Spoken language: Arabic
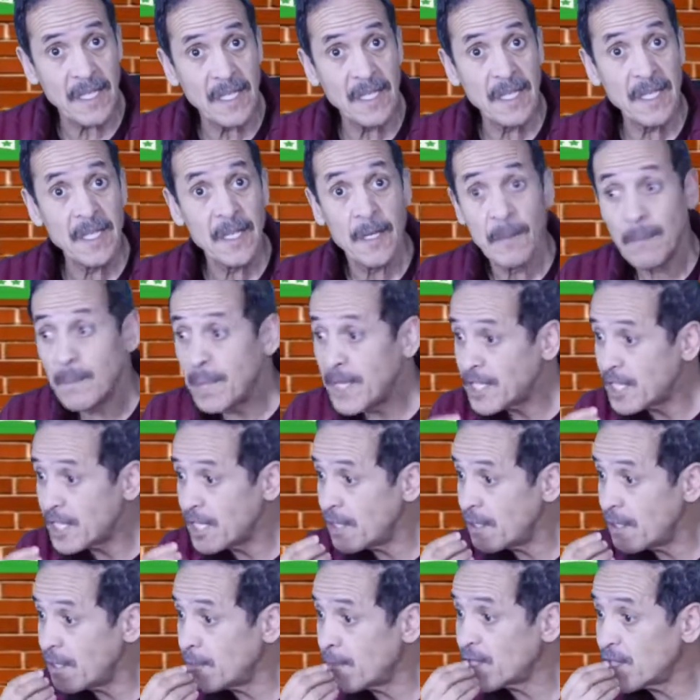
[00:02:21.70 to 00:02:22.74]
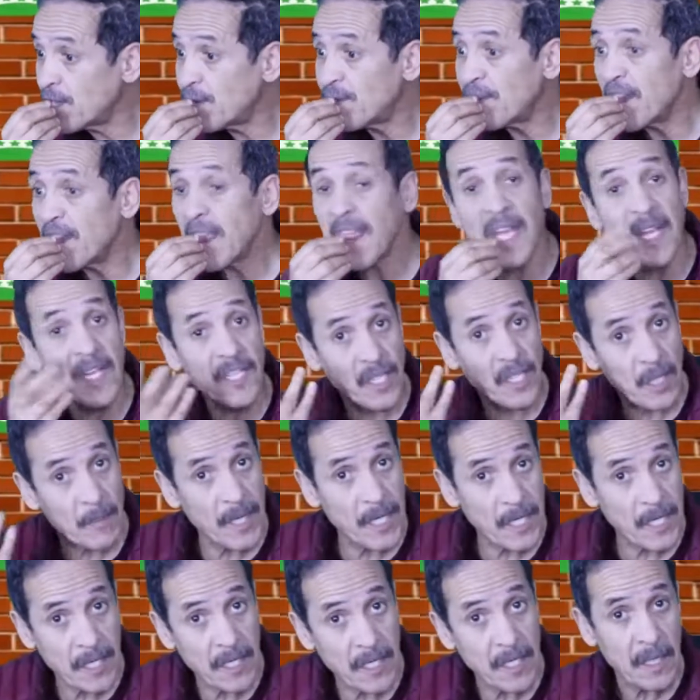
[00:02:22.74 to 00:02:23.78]
باش باش يفرح
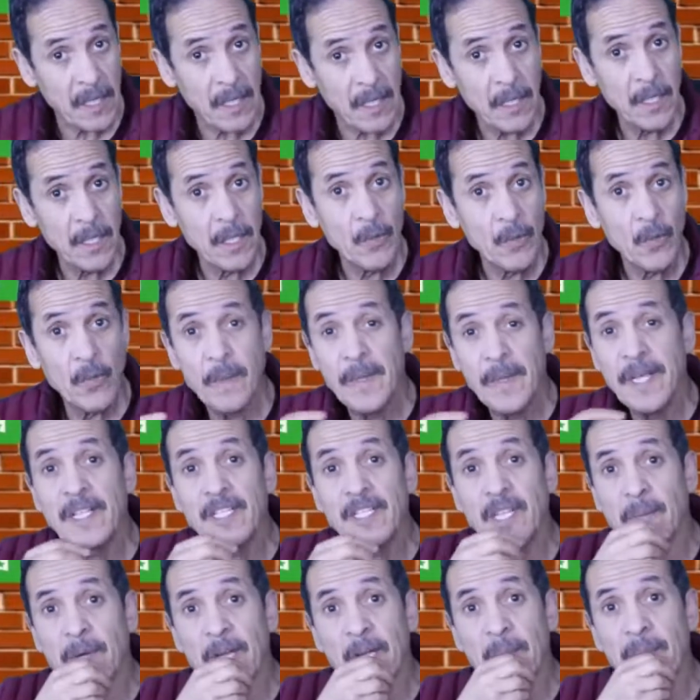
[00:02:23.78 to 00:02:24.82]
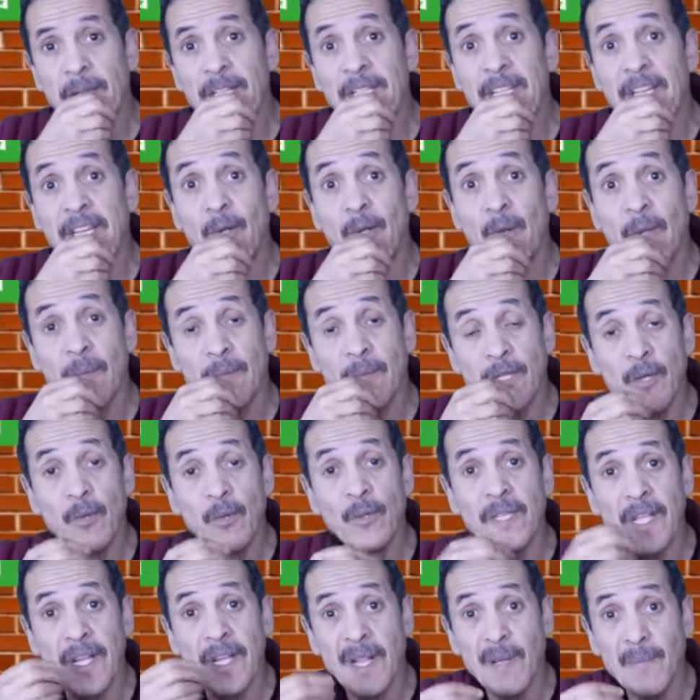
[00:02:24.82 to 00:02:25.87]
الجماهير ويبين الجماهير بان كيف المجهود
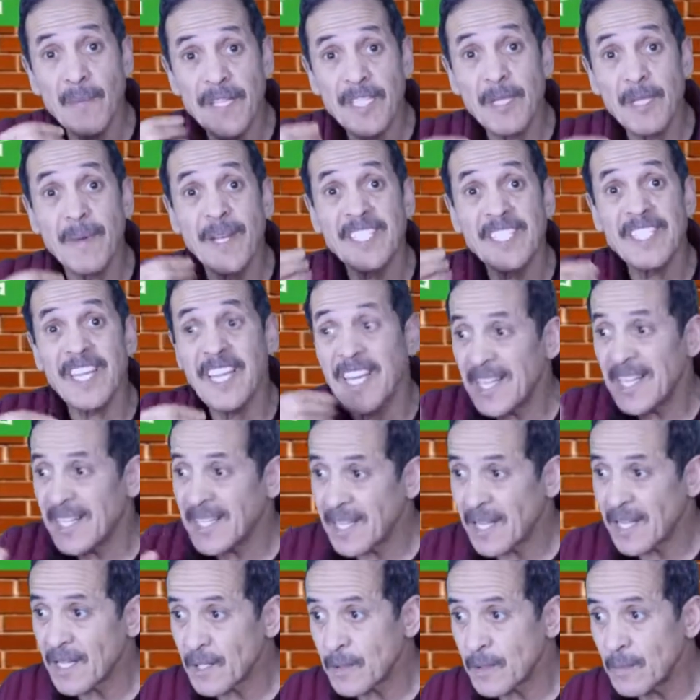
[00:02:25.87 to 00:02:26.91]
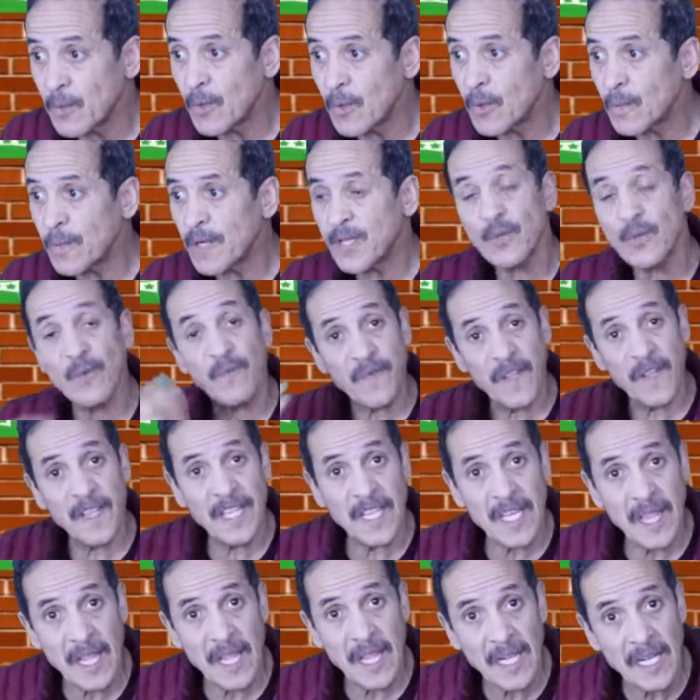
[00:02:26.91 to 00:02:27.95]
ديال المكتب كتغير على هذا الجمهور وبغات توفر ليه
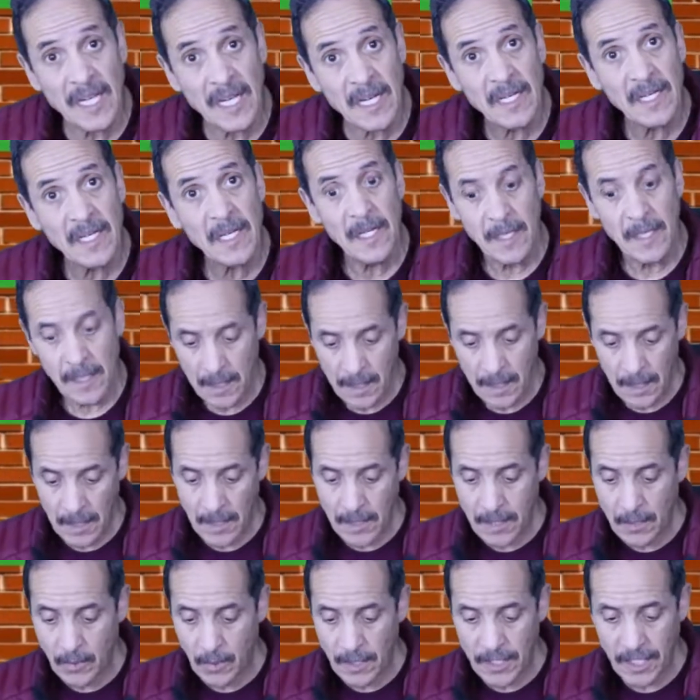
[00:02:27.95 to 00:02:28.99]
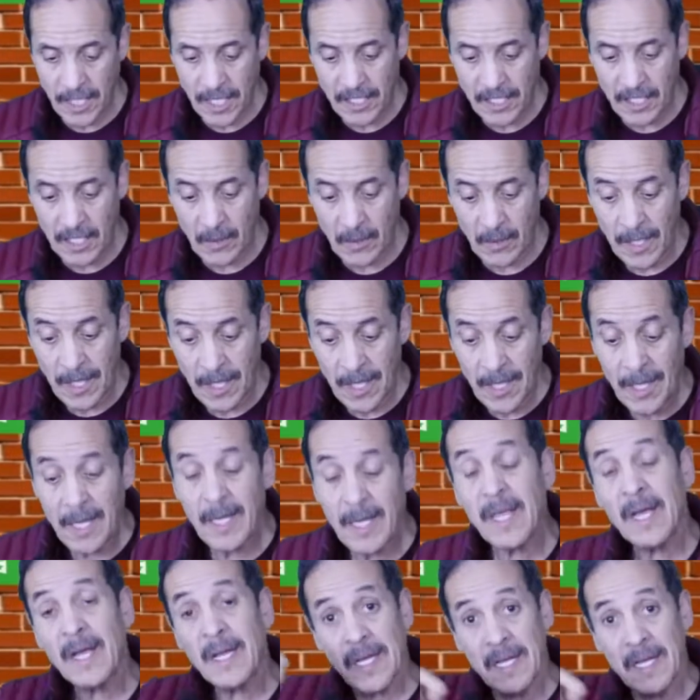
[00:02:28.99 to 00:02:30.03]
الراحه آه، شنو واش خرجك
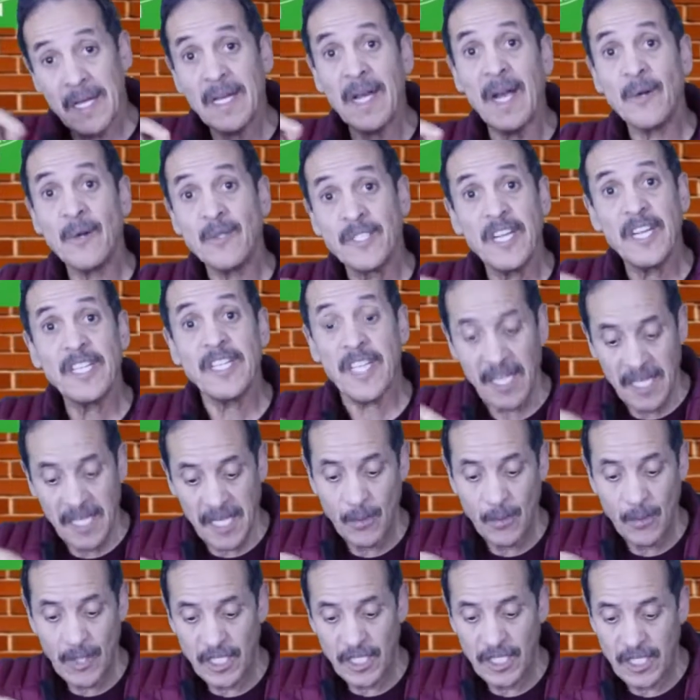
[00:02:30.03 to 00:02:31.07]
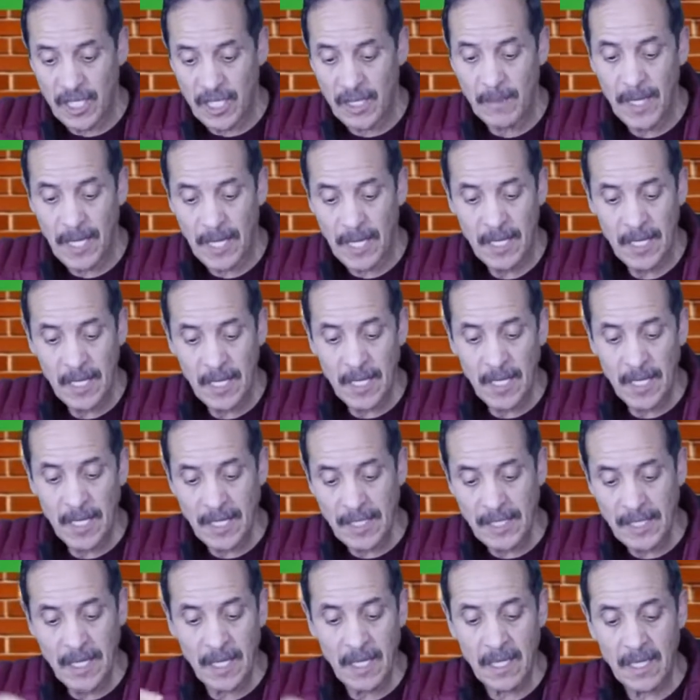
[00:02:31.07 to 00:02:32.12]
راه عاوتاني راه كاين واحد الاجتماع راه
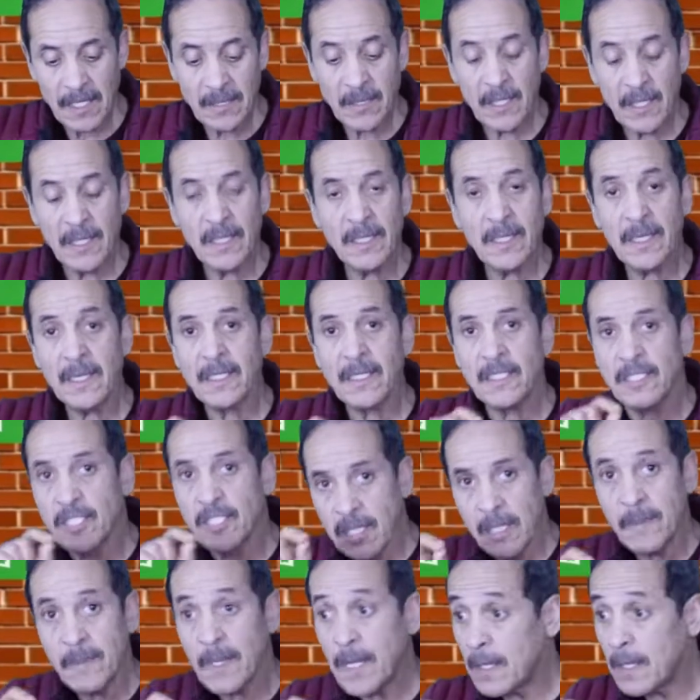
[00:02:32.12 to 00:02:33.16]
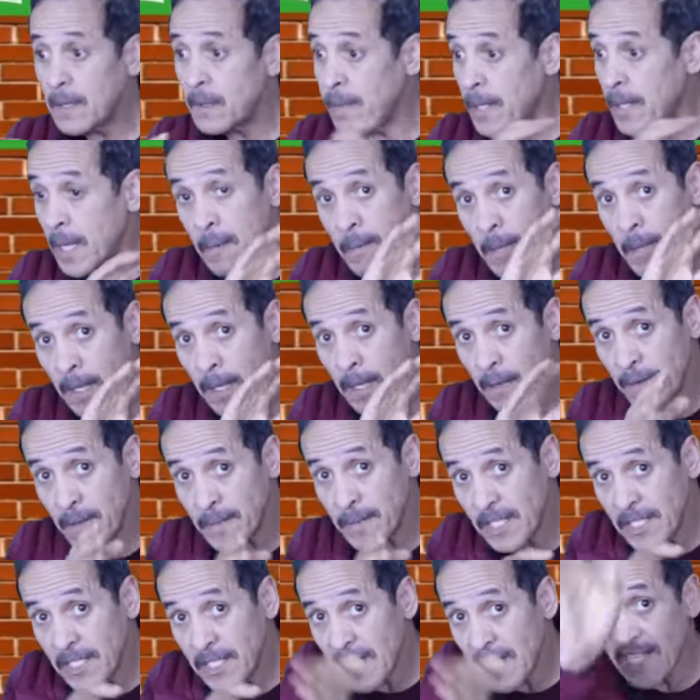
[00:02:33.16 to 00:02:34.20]
حنا آه، آه، اجتماع وبلا ما فهمتي
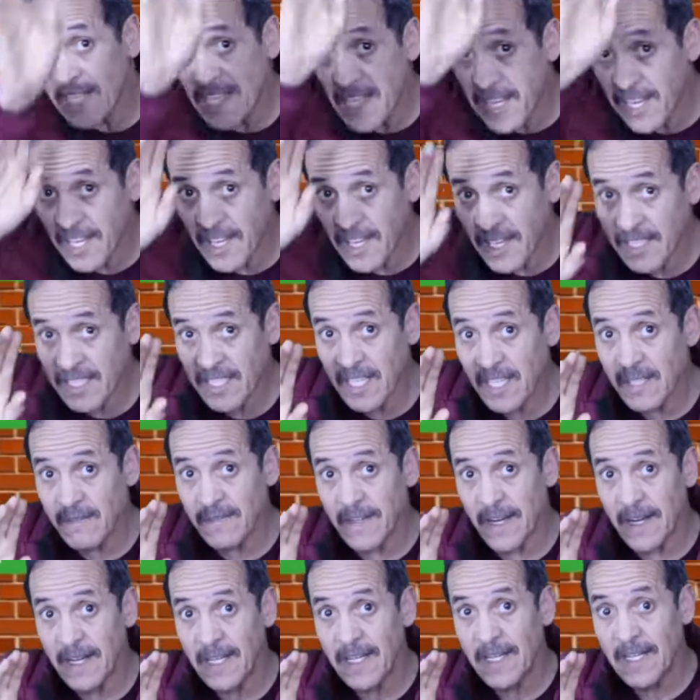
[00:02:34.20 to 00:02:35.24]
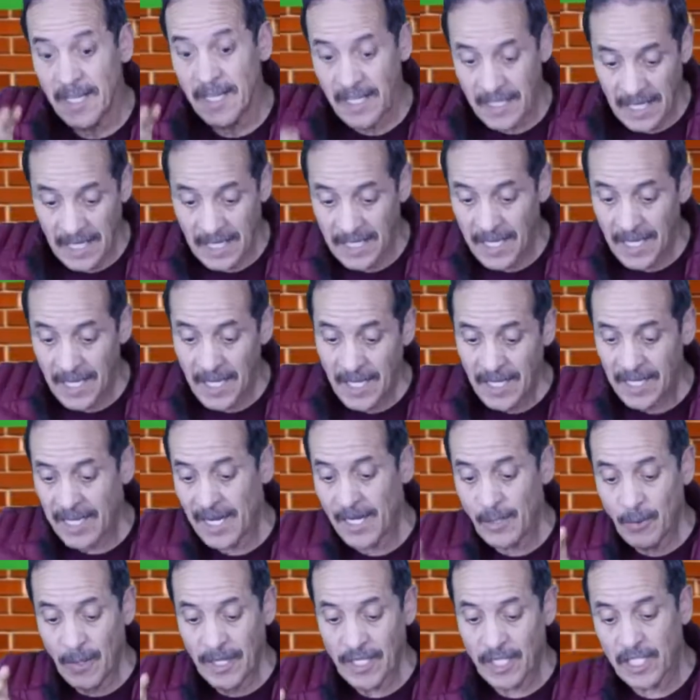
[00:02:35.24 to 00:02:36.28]
داز سكيفه قال لك كاين
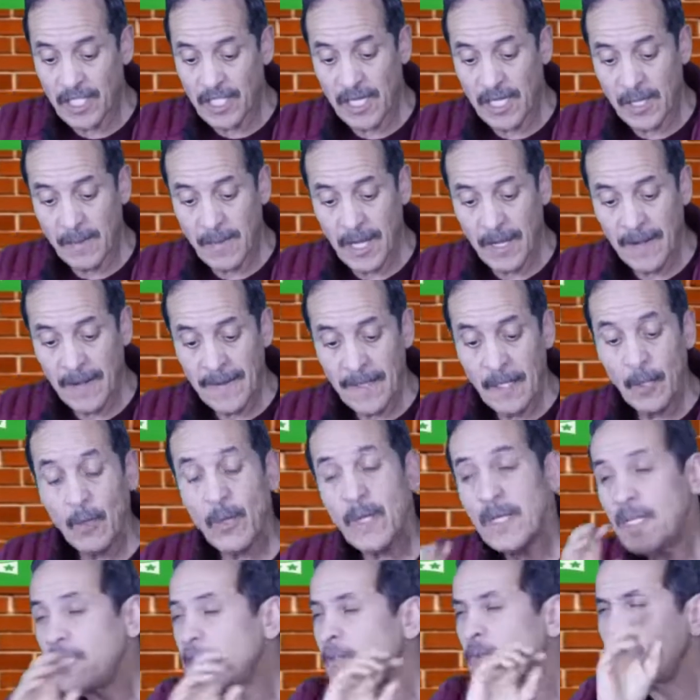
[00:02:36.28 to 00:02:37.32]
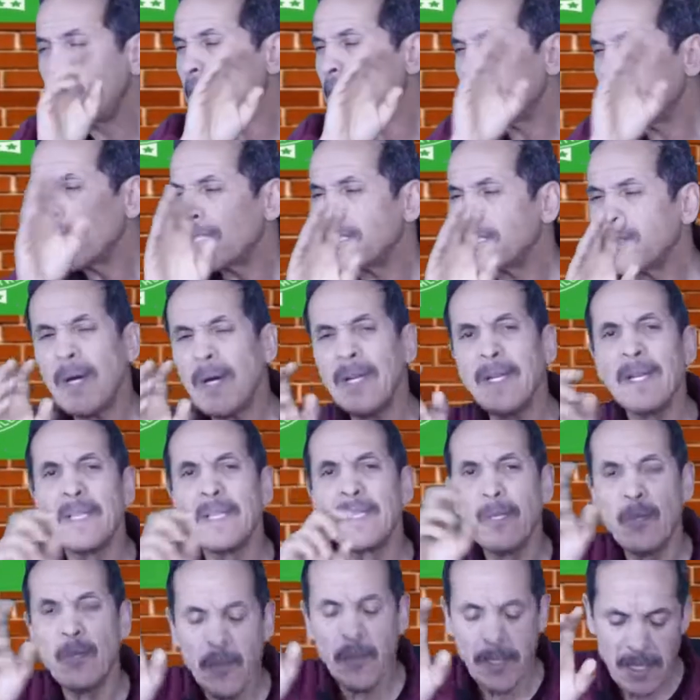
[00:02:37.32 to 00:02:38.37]
واحد الاجتماع ونحن نحرصوا على
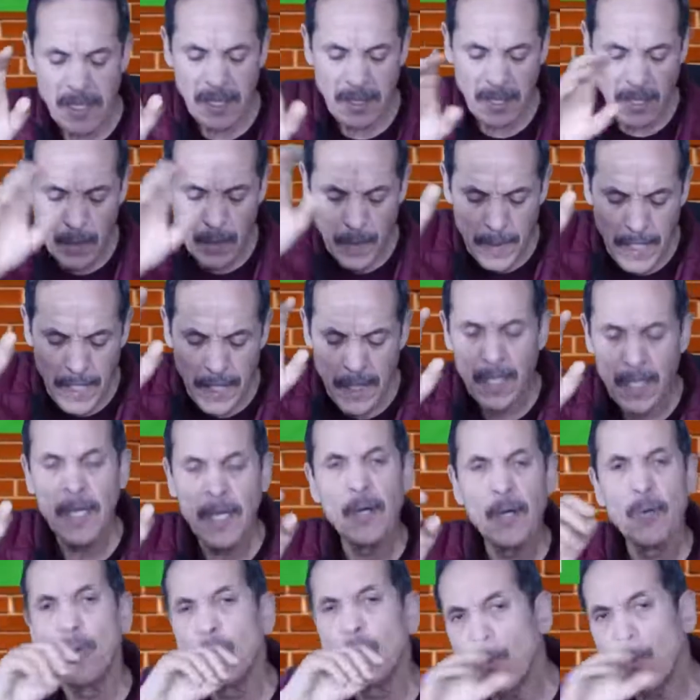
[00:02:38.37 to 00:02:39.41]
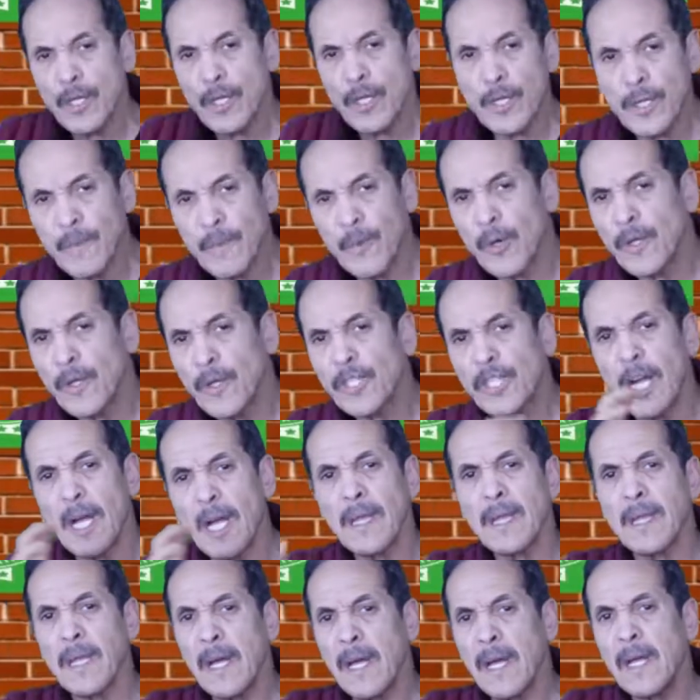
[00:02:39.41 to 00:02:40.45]
حسن تدبير ولوج الجمهور ان شاء
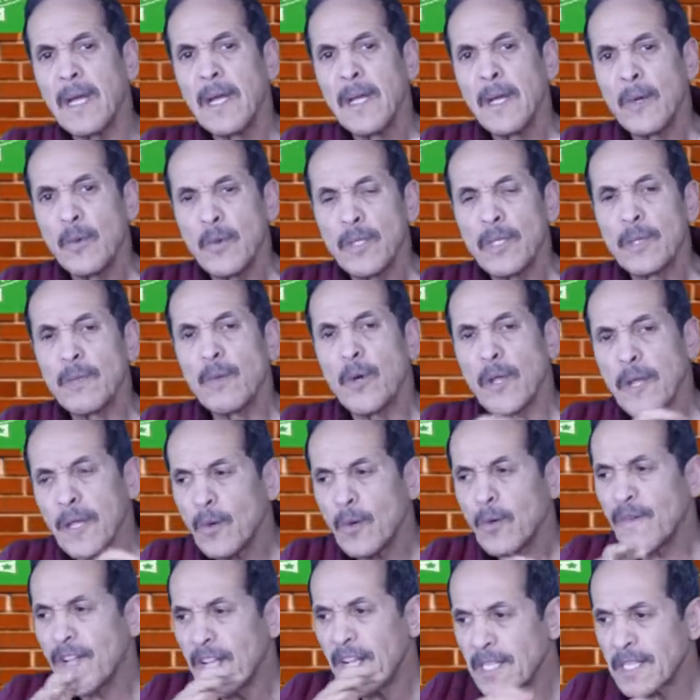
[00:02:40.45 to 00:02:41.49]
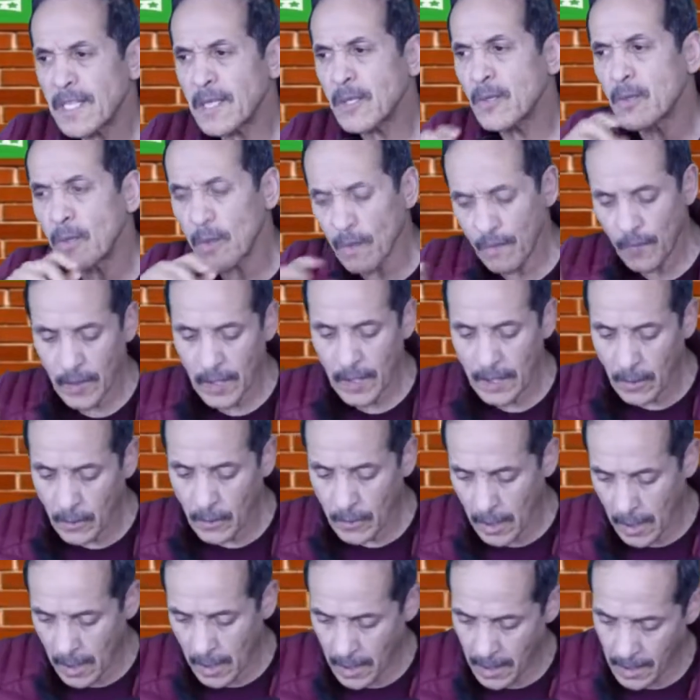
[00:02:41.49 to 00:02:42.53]
الله والجمهور يكون في احسن الظروف وكذا
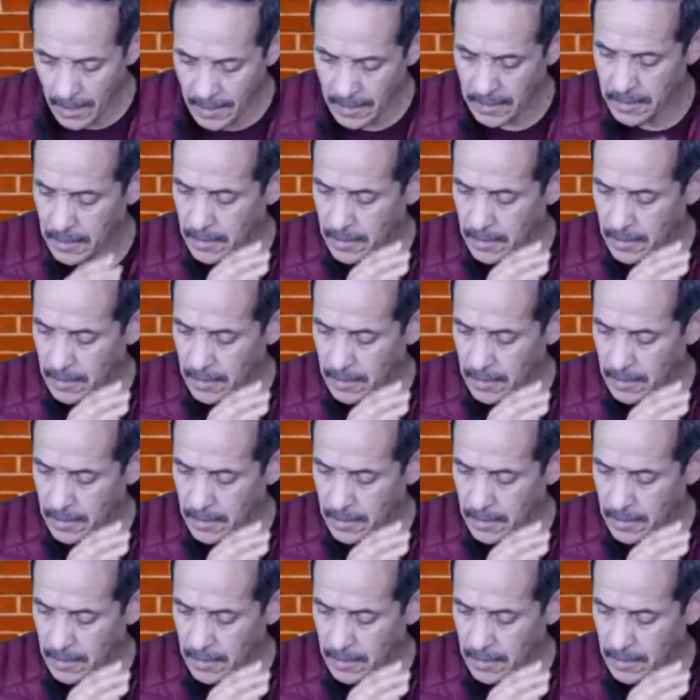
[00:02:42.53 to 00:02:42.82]
وداز